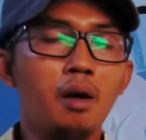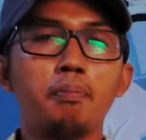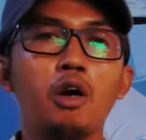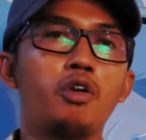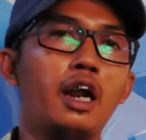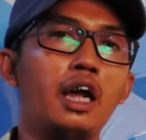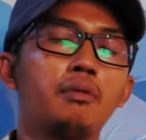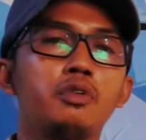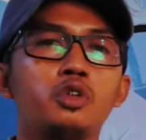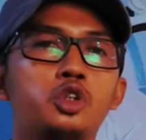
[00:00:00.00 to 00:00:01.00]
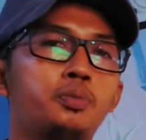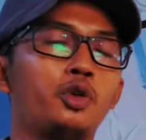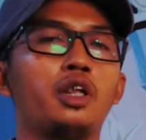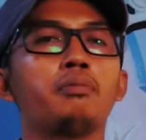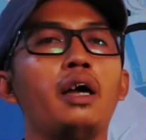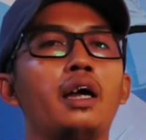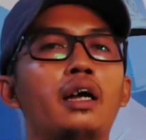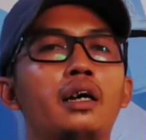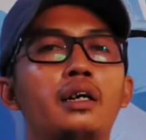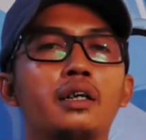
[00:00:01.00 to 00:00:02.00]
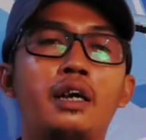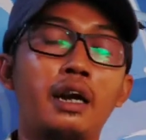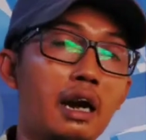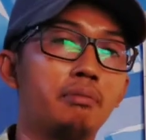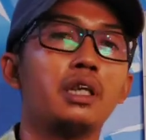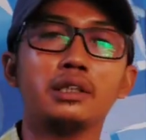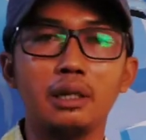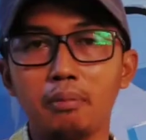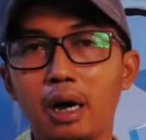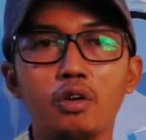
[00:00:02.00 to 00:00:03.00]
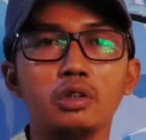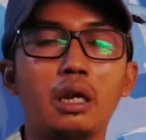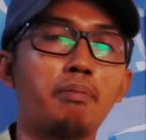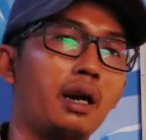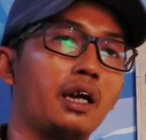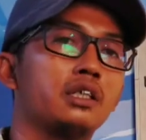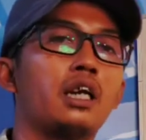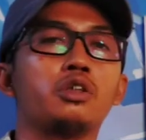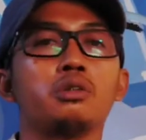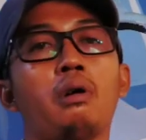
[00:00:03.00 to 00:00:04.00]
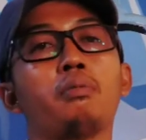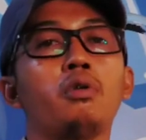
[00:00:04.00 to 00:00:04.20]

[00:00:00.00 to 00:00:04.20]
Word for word: penggunaan 75 gram saja bagus, apalagi 150